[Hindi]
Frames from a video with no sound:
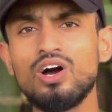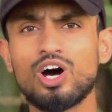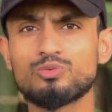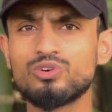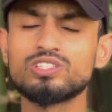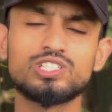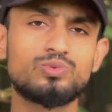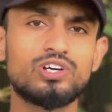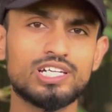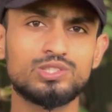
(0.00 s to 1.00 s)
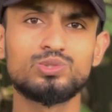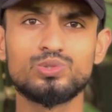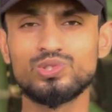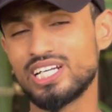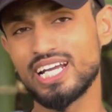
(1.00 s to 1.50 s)
और फ़ोन सॉफ्टवेयर के
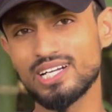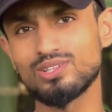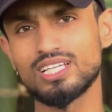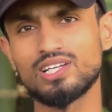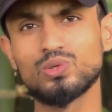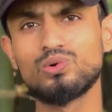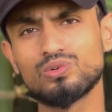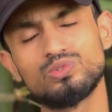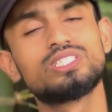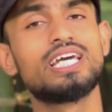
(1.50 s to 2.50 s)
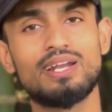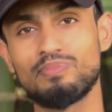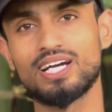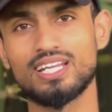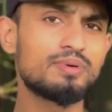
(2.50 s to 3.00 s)
थ्रू डेड होता है तो वो कुछ हेल्प
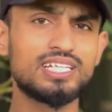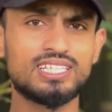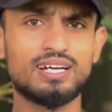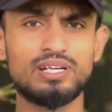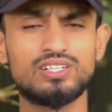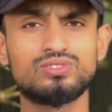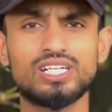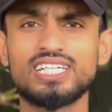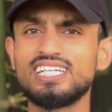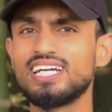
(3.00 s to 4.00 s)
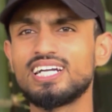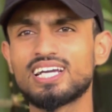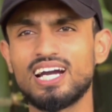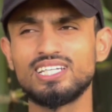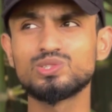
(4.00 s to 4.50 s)
कर देते हैं अपना मैं कहूँगा डेड
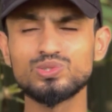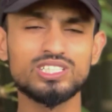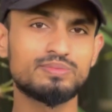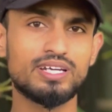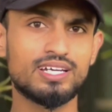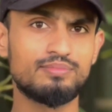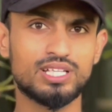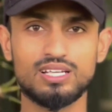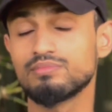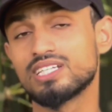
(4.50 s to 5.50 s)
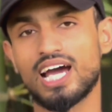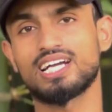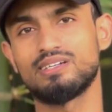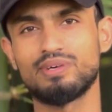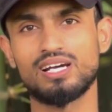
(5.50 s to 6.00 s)
का इशू इसमें मतलब ना
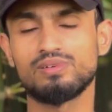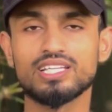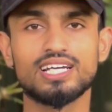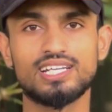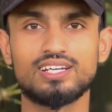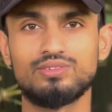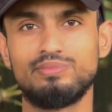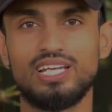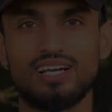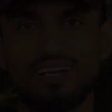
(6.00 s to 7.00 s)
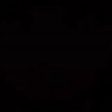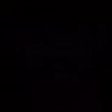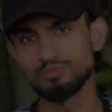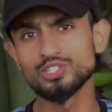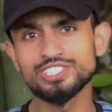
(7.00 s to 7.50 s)
के बराबर देखने को मिलेगा
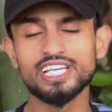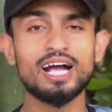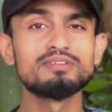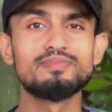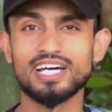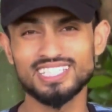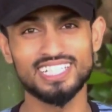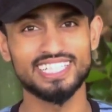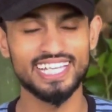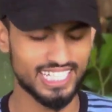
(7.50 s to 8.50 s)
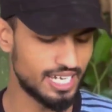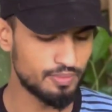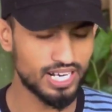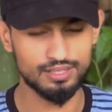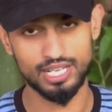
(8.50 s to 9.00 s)
अब दोस्त यहाँ पे बात करते हैं
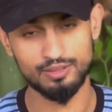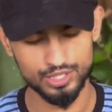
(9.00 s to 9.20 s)
कैमरा के बारे में